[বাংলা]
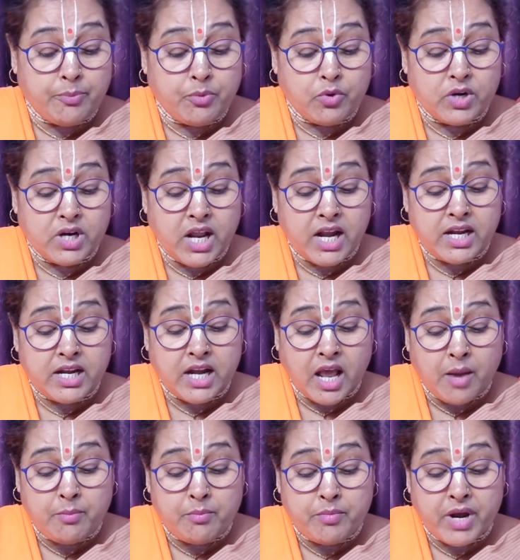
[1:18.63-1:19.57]
আপনার
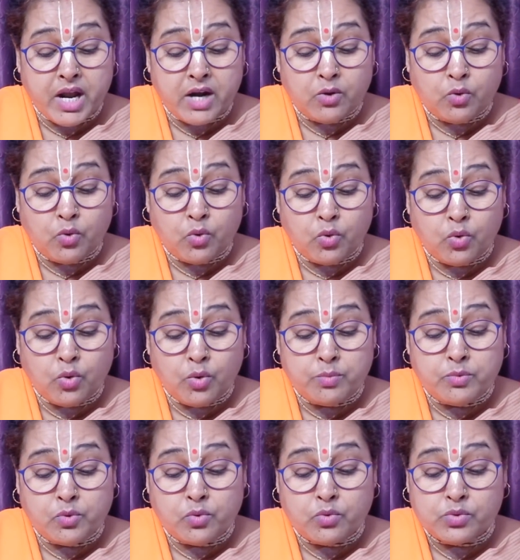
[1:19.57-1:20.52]
নাম্বার খুব
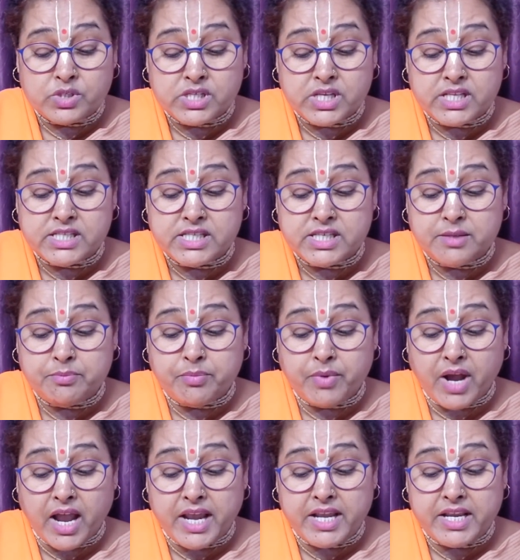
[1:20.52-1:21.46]
খুঁজেছি
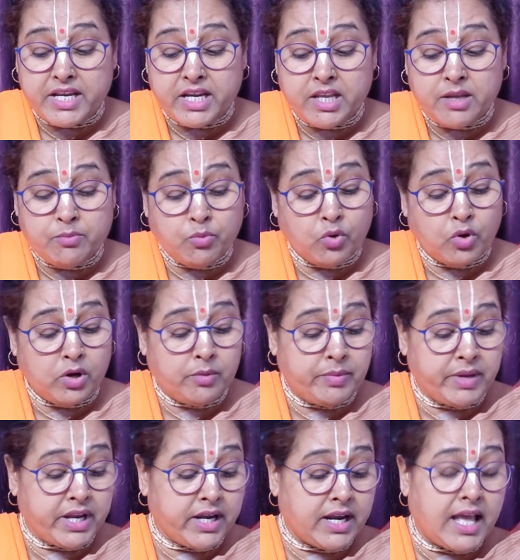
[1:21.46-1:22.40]
পাইনি
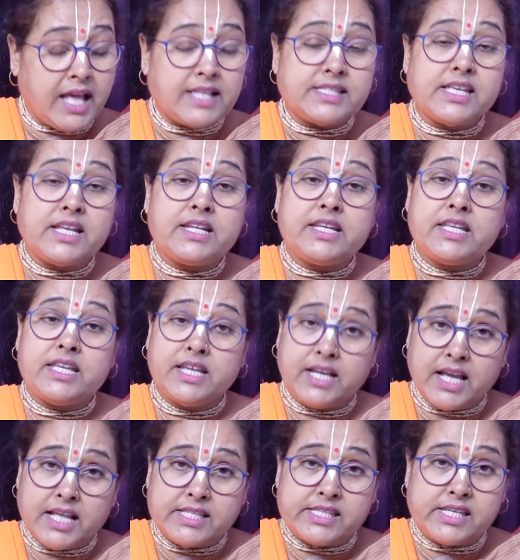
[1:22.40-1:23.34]
বলবেন আচ্ছা
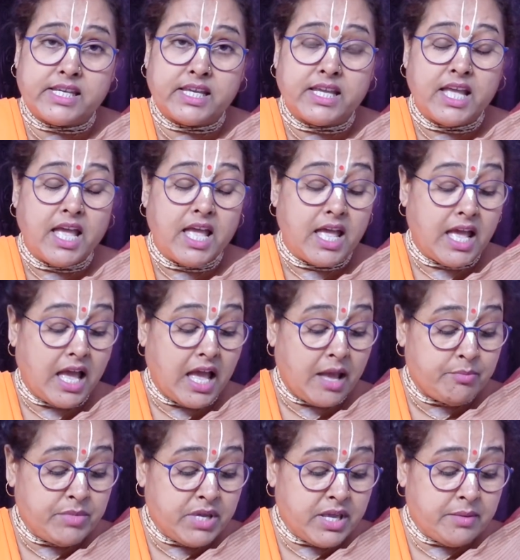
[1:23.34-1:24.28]
ঠিক আছে
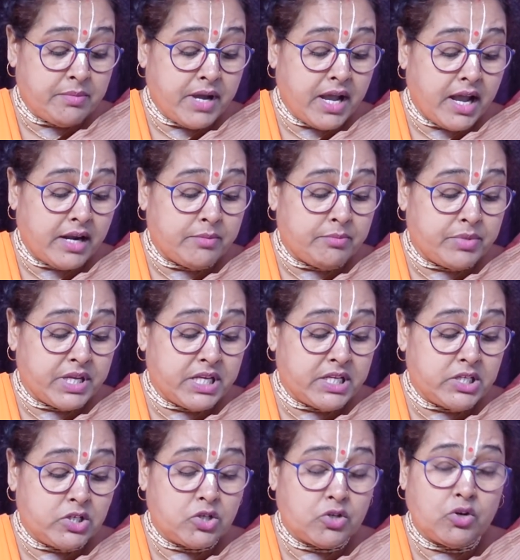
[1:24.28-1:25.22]
আমি এবার
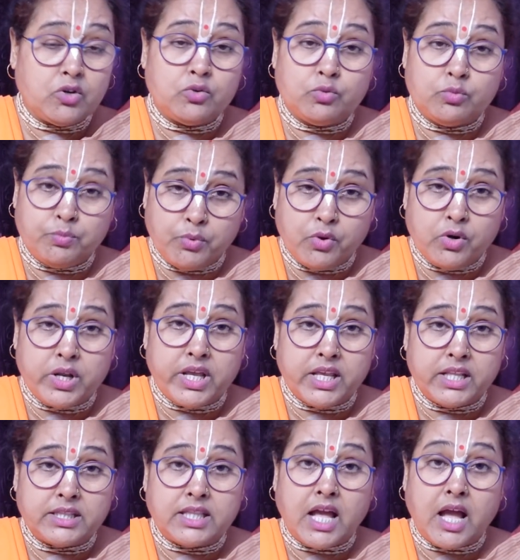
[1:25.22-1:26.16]
ভিডিওর উপরে
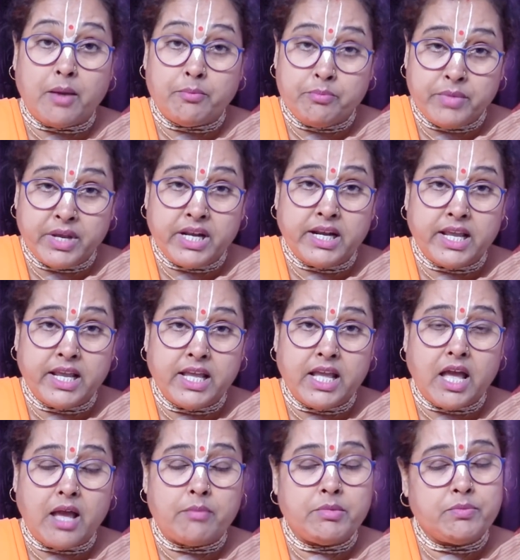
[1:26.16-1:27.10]
থামবেলে
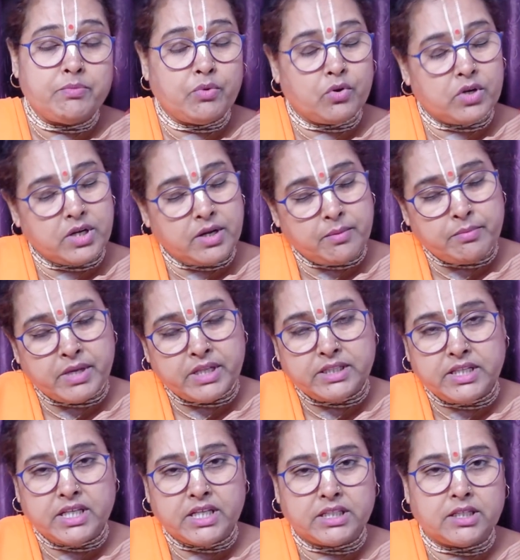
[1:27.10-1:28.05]
আমি ফোন নাম্বার
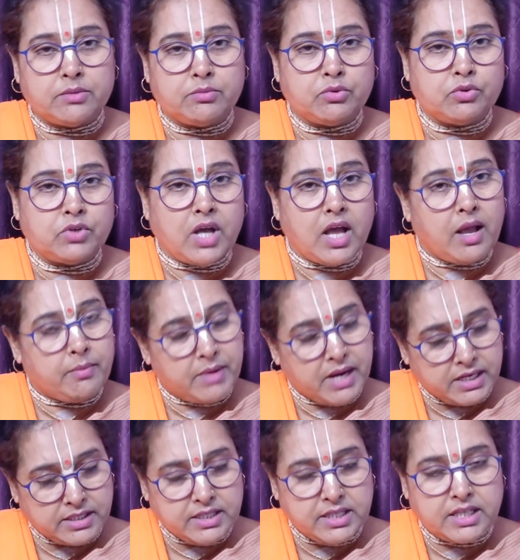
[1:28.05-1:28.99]
দিয়ে দেব
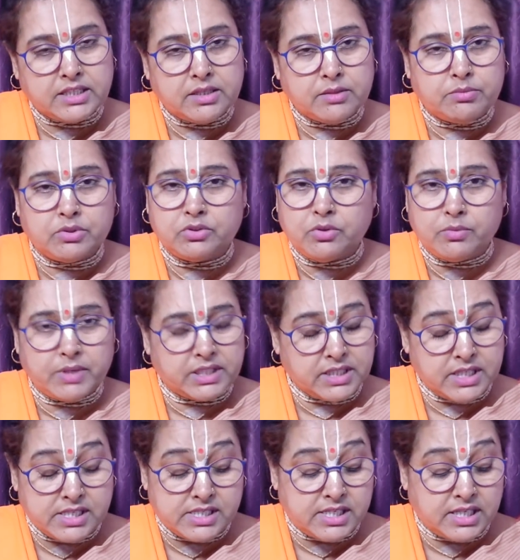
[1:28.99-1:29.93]
আবার দিয়ে দেব
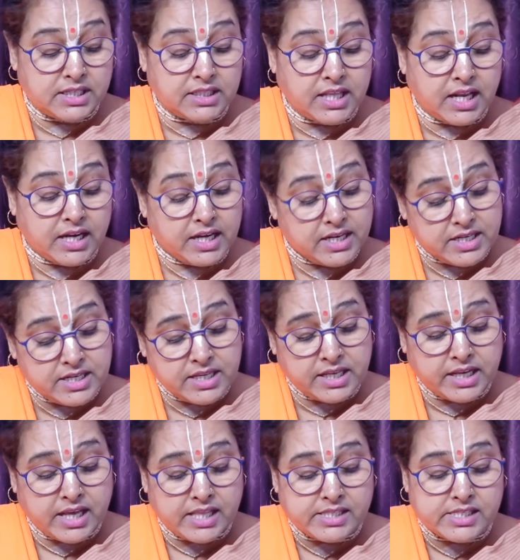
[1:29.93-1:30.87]
তোমাদের চিন্তা নেই
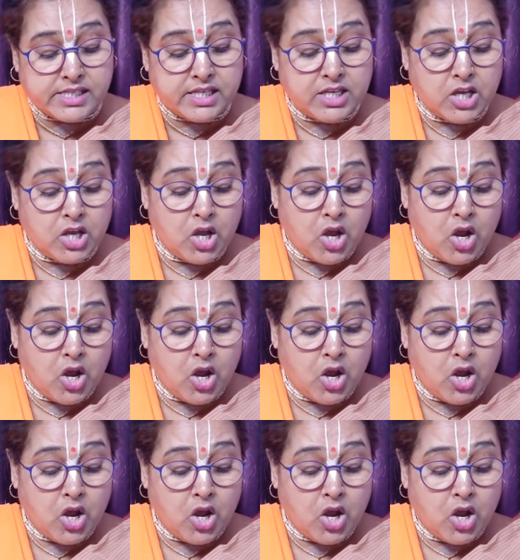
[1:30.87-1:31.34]
ঠিক আছে